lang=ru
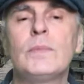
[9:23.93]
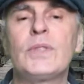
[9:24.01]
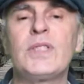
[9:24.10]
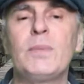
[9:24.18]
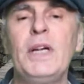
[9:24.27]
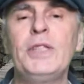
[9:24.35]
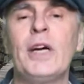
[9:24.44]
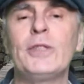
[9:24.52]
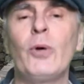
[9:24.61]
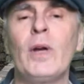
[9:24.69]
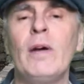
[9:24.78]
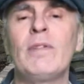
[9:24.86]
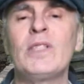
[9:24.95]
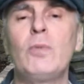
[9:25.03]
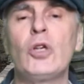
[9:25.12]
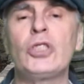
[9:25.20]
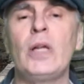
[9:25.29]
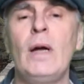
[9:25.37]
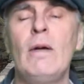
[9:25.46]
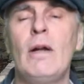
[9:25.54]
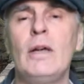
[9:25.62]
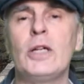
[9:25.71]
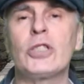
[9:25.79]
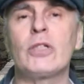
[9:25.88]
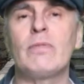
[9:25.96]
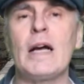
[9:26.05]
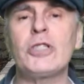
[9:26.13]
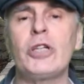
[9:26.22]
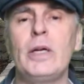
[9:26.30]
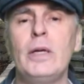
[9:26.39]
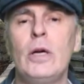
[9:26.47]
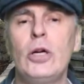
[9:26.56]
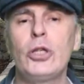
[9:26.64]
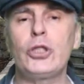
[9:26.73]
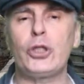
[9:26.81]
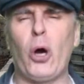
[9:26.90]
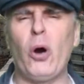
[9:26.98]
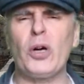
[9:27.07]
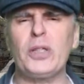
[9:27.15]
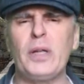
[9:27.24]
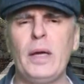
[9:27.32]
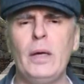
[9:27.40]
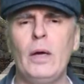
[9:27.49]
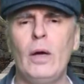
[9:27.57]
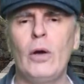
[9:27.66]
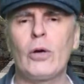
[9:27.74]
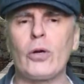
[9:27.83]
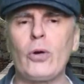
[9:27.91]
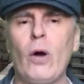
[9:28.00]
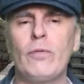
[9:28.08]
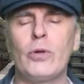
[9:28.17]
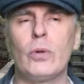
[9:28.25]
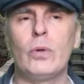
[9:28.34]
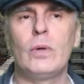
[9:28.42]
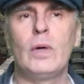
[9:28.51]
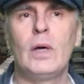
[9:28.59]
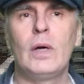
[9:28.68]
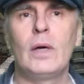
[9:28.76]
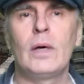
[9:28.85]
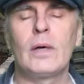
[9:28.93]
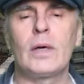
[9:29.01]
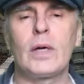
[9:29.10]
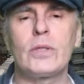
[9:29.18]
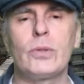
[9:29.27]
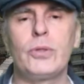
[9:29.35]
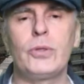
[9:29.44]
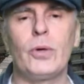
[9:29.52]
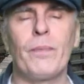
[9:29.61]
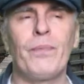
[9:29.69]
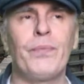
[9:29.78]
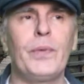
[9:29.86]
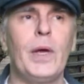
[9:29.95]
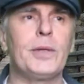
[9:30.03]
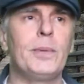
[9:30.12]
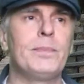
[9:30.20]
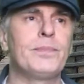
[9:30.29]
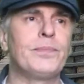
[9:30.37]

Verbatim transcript: смыть которое возможно лишь вашей черной кровью». Грызучо. «Нет,